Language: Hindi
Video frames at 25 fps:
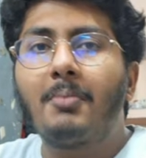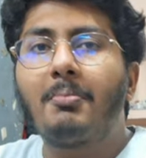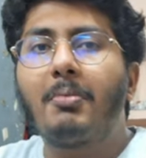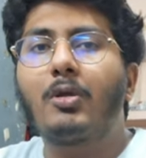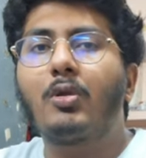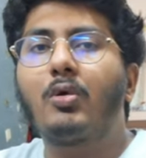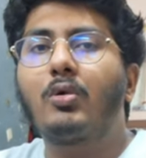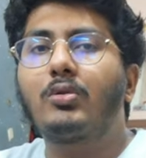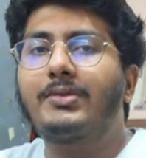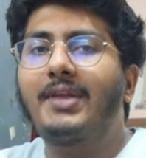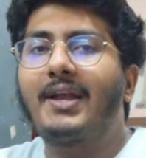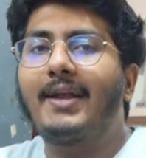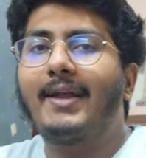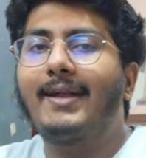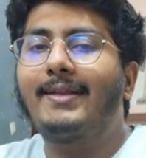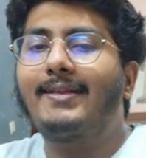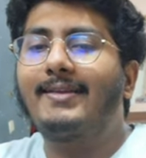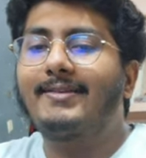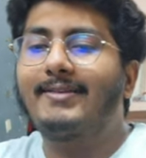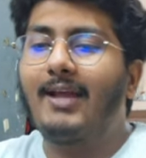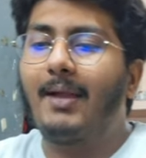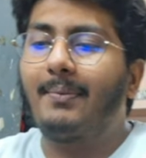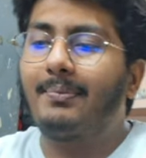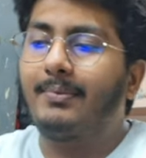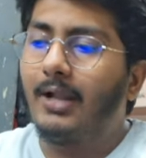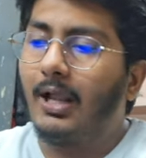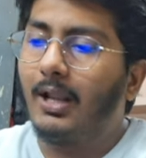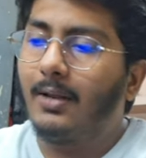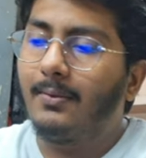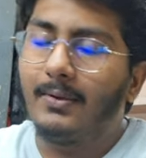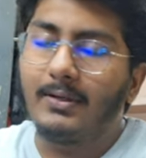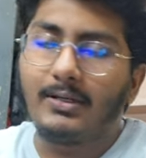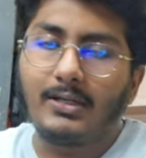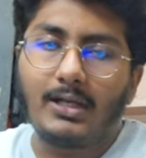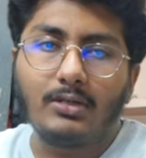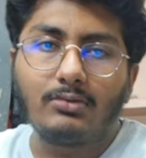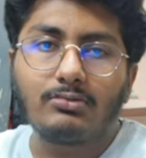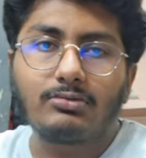पर होता है क्या जैसे आप
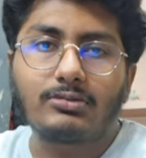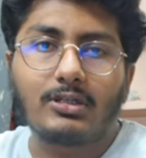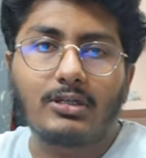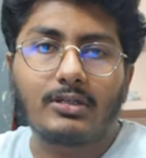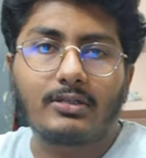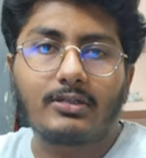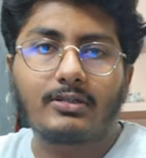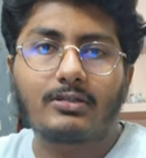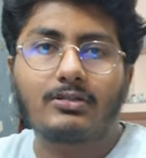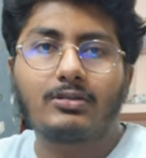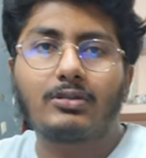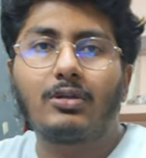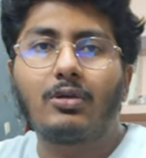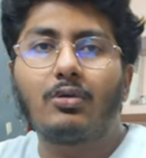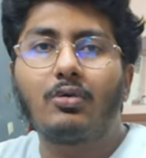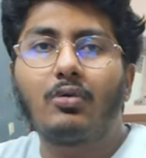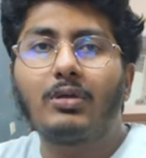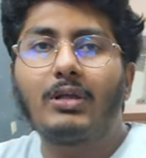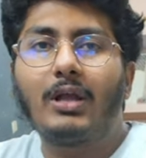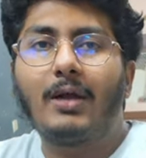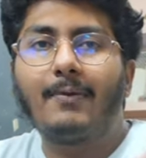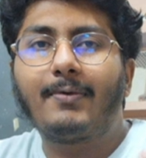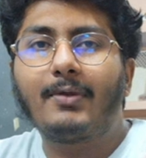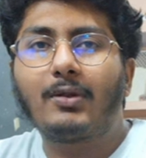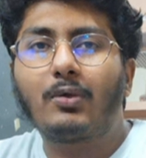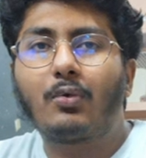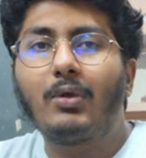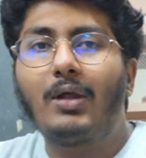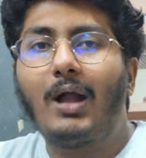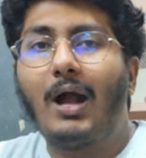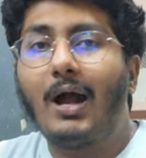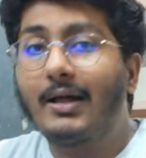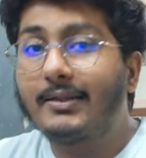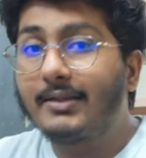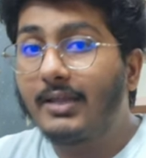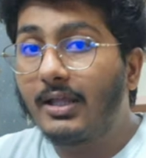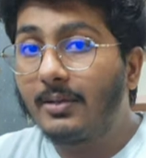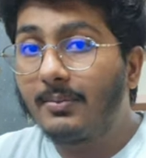टेलविन का यूज कर सकते हो या फिर कोई
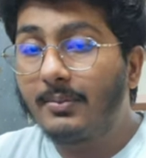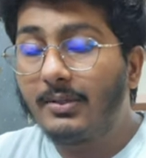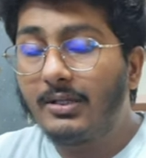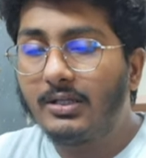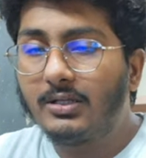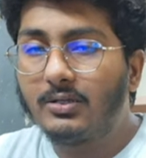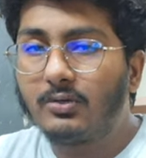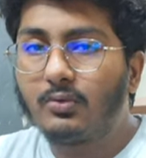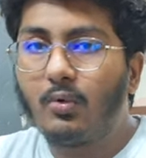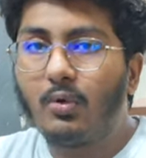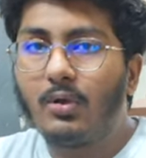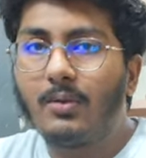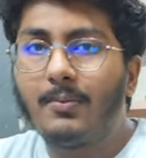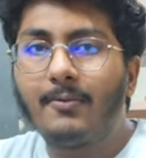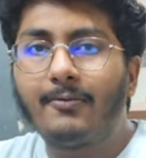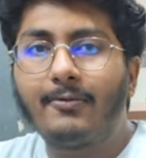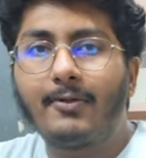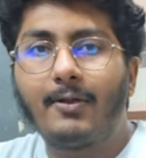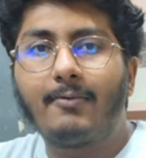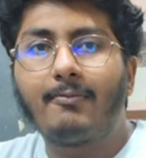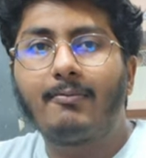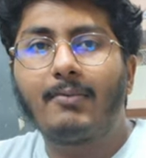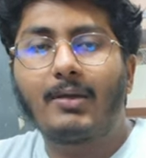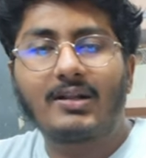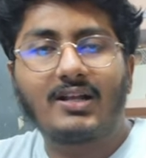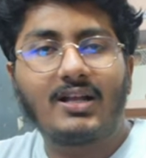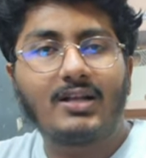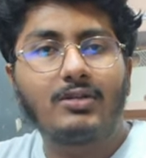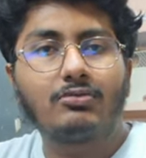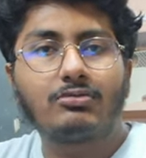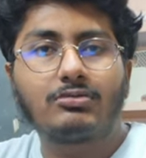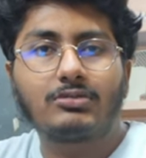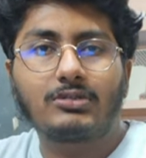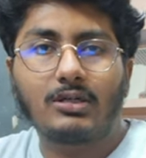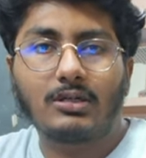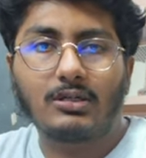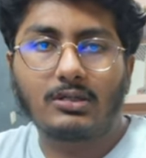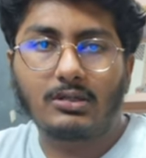अदर भी कोई भी फ्रेमवर्क का
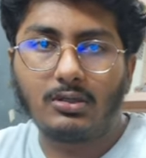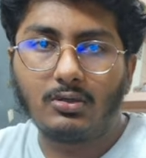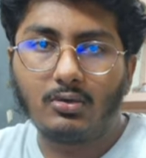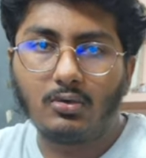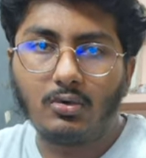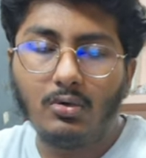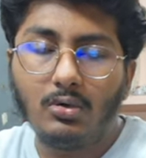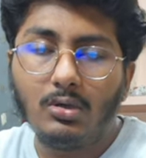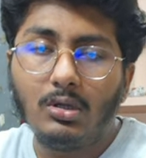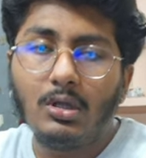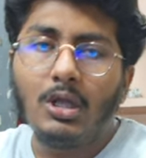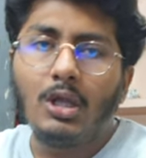यूज करते हो